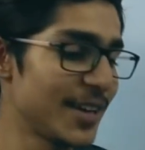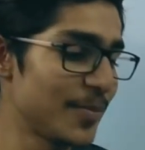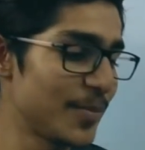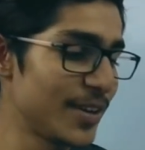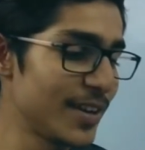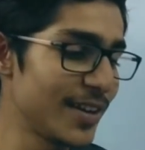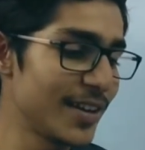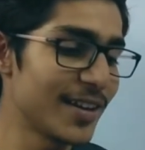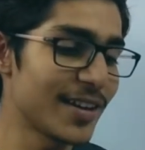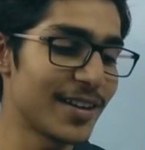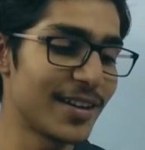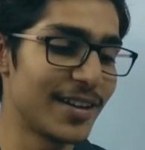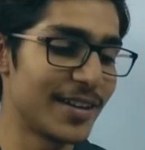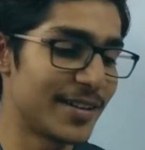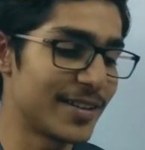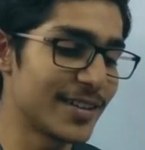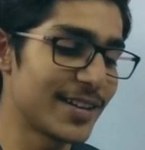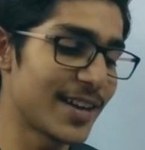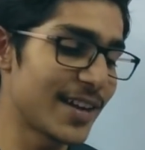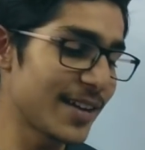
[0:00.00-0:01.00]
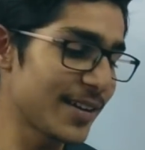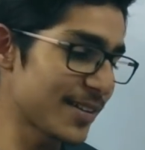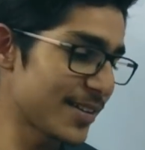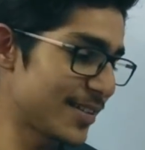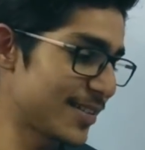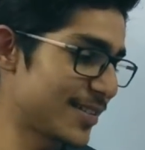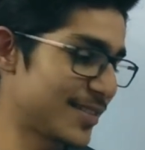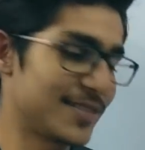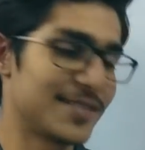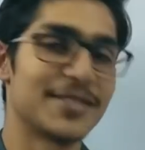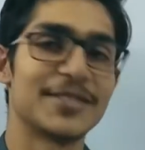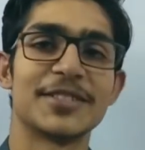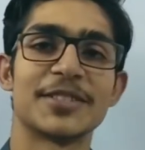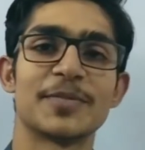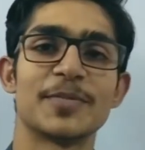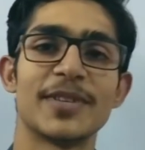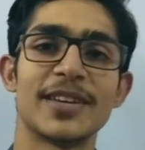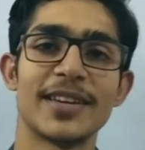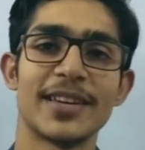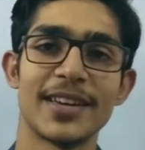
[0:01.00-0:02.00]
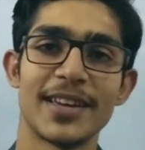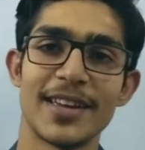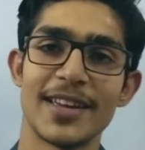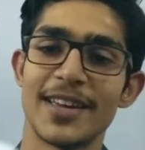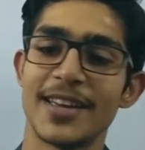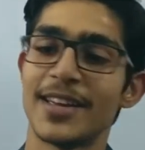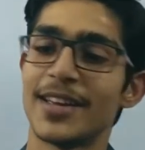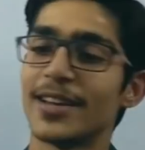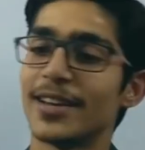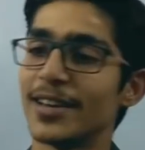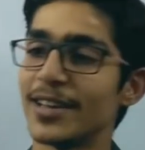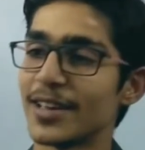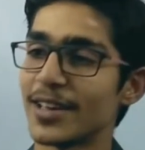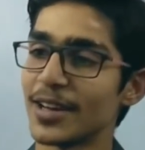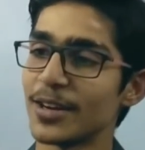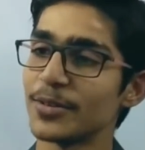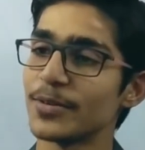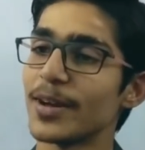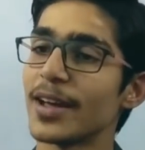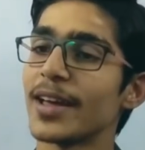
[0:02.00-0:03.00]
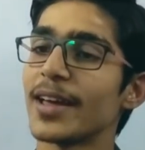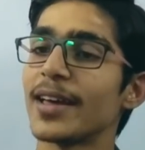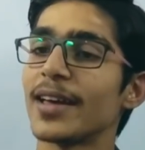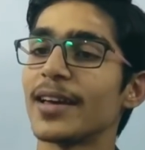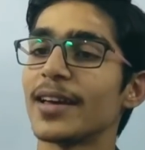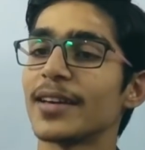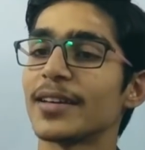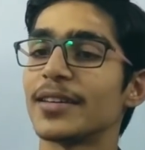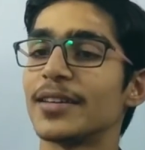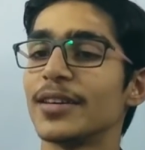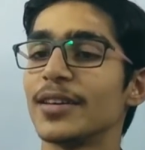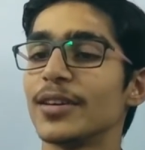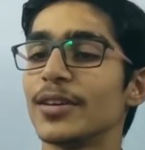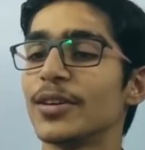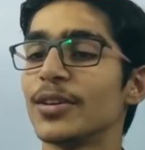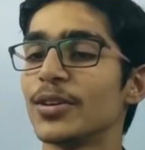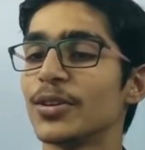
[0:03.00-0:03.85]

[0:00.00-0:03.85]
ये हमें एक लेटर है जिसमें लिखा हुआ है कि